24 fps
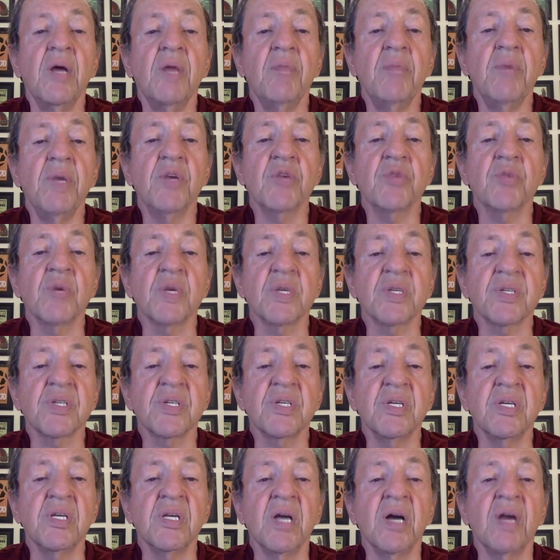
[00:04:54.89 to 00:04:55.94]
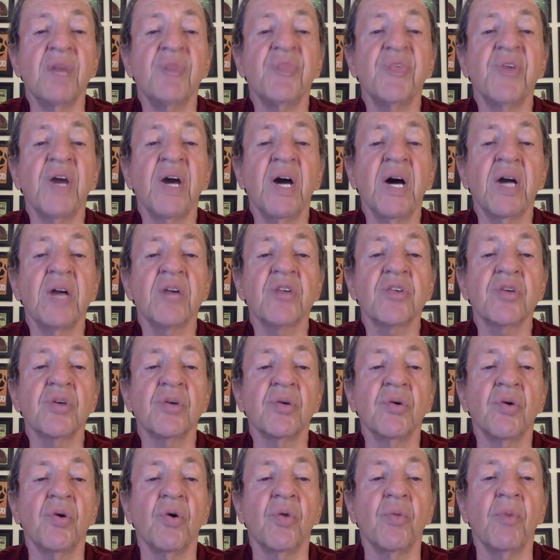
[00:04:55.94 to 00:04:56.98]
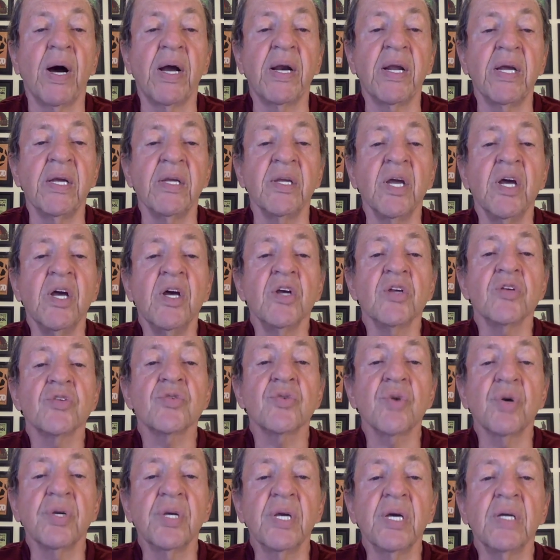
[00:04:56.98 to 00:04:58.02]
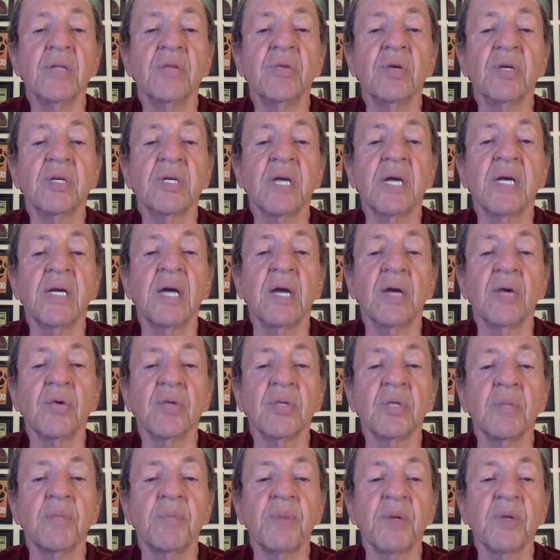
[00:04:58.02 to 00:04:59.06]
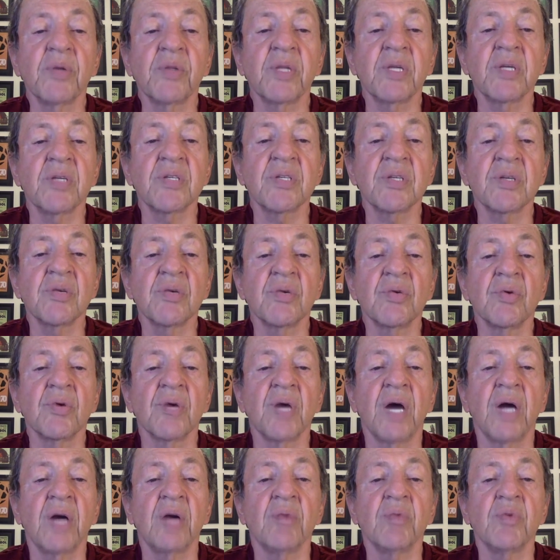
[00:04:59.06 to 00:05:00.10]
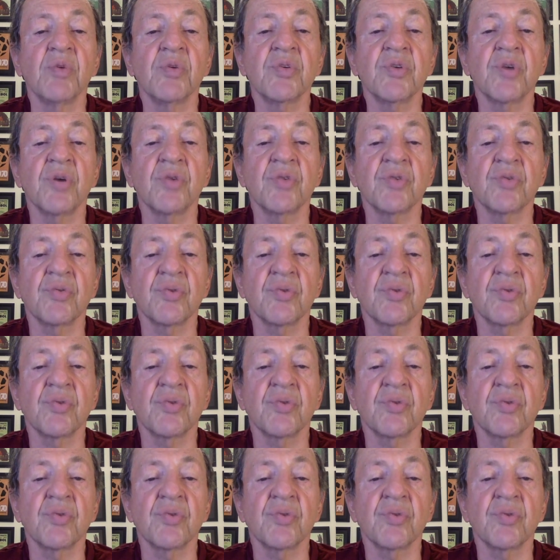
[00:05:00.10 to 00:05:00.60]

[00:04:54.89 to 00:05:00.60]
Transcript: Mesmo assim, a Ferrari chegou ao Bahrein sonhando em entrar na luta pelo terceiro lugar no Mundial de